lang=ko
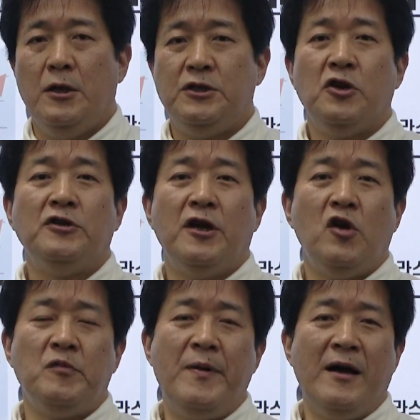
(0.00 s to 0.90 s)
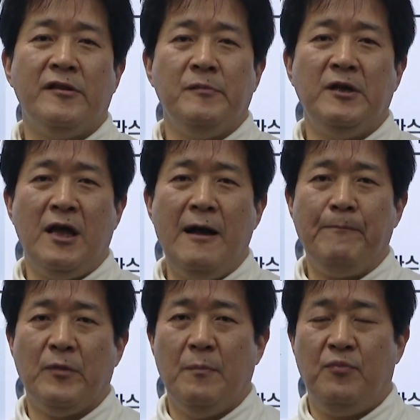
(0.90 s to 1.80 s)
시청자 여러분
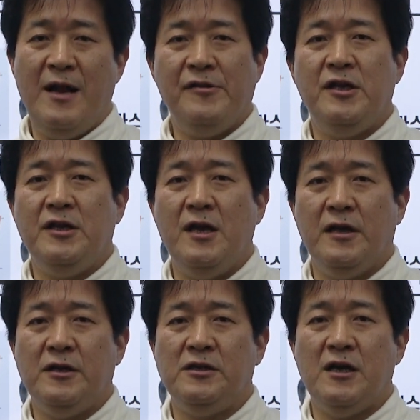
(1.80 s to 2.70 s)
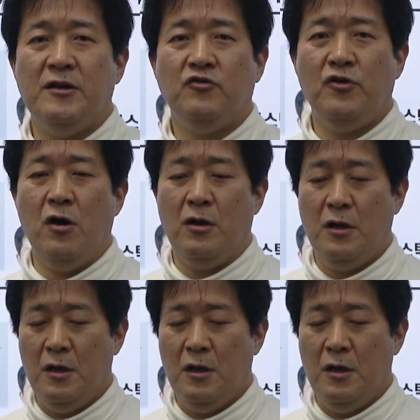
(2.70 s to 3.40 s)
반갑습니다. 플라스틱 이야기 시간이고요.